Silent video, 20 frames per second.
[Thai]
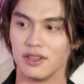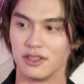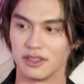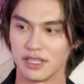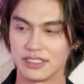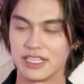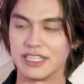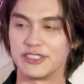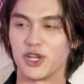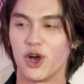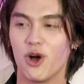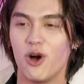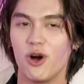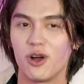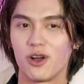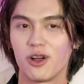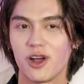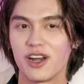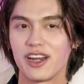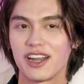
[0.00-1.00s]
จริงๆ โช
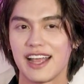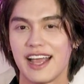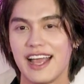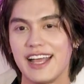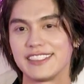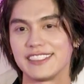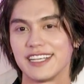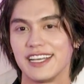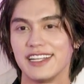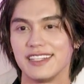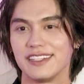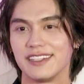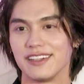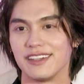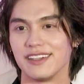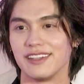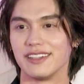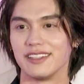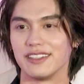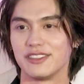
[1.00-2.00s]
ว์ ค่อนข้างจะ
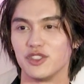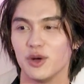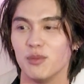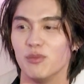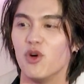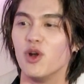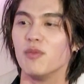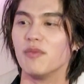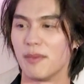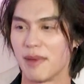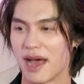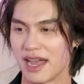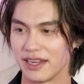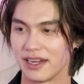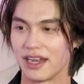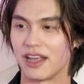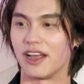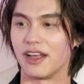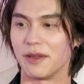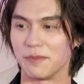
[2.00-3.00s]
สมบูรณ์ประมาณหนึ
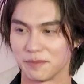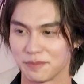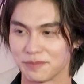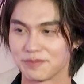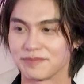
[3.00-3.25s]
งแล้วครับ